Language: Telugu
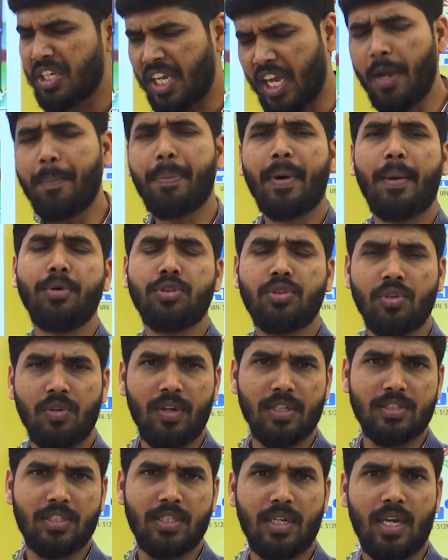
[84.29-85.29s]
ఏ ప్రభుత్వం
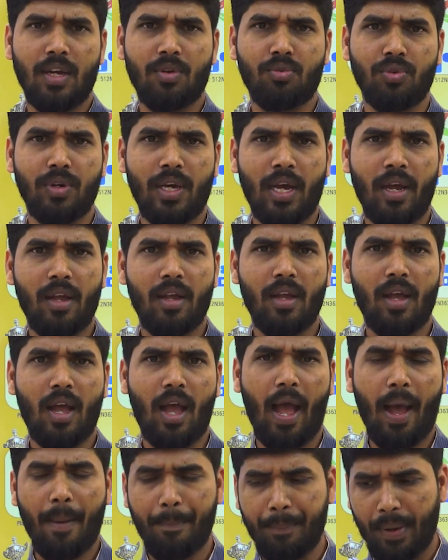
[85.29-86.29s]
వచ్చినా కూడా ఆ